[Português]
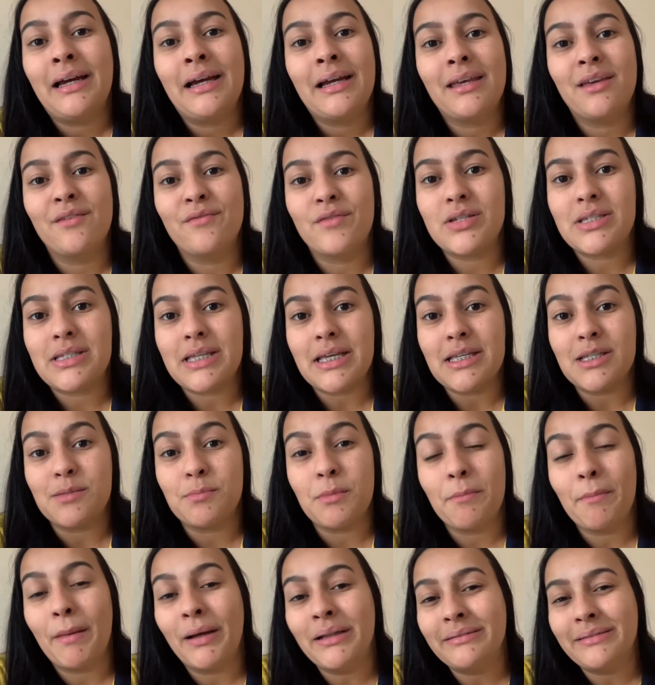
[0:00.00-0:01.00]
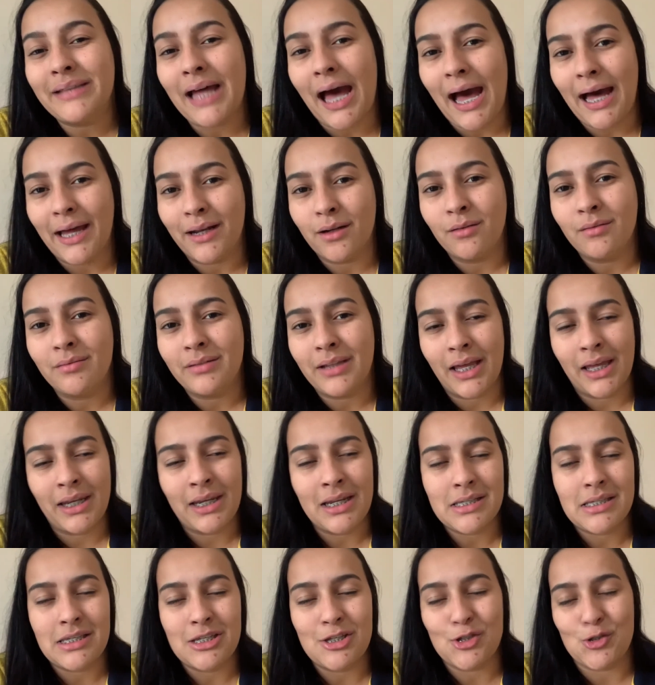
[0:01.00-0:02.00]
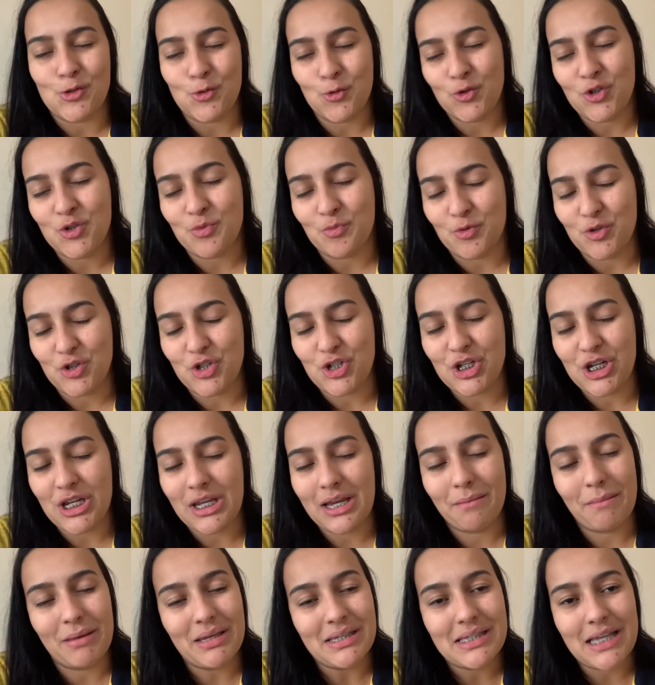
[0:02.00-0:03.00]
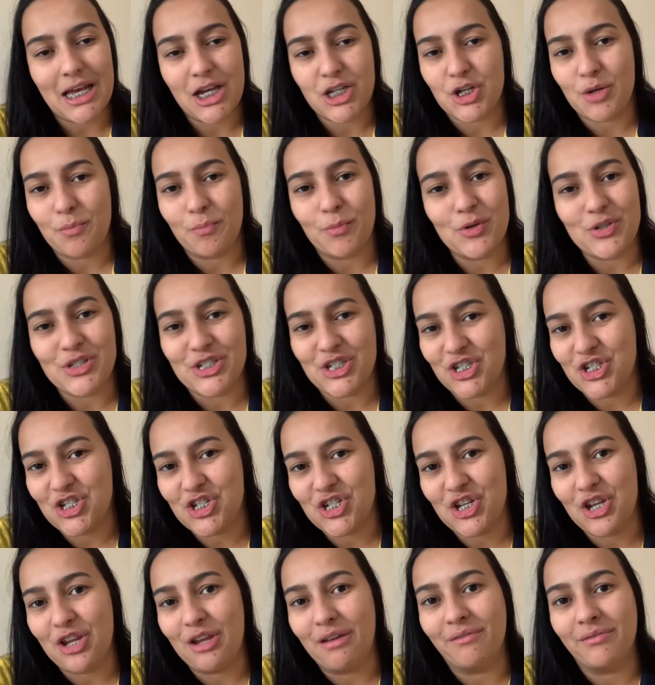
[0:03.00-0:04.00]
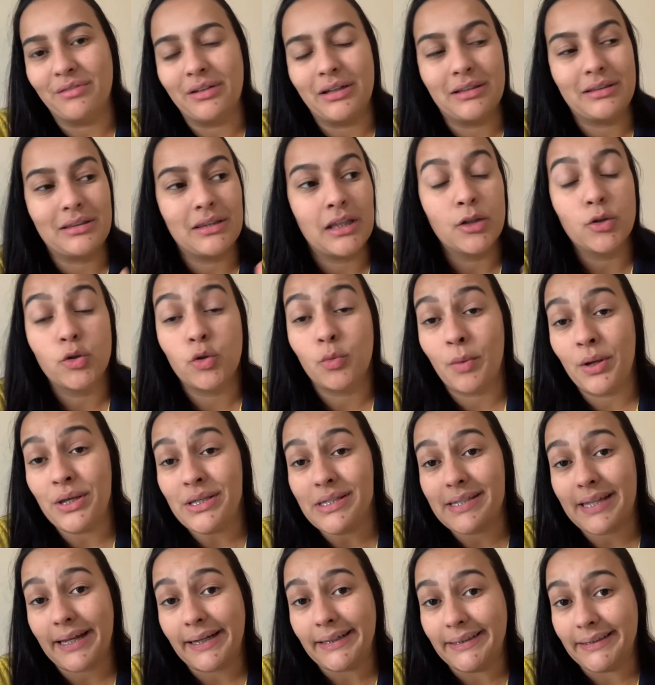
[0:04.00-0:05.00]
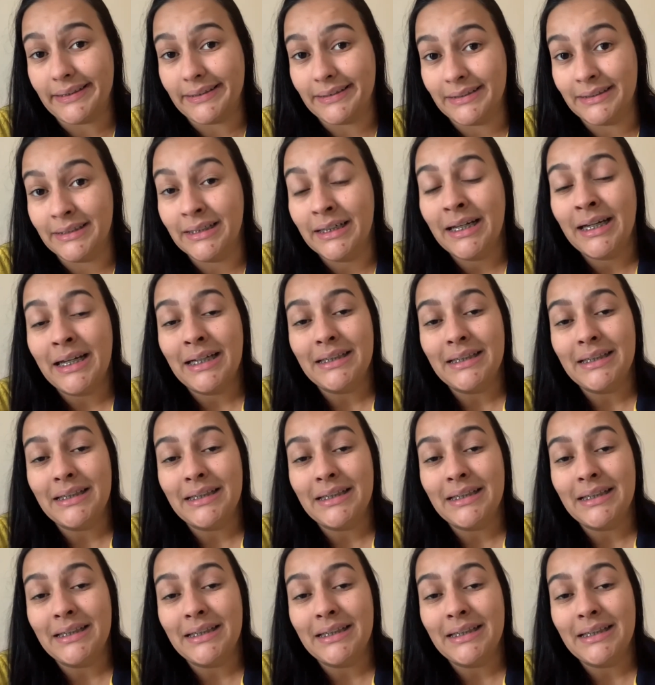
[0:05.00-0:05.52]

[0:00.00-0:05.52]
que vocês me mandaram, né, nesses últimos dias, mensagem positiva, tanto no meu Instagram,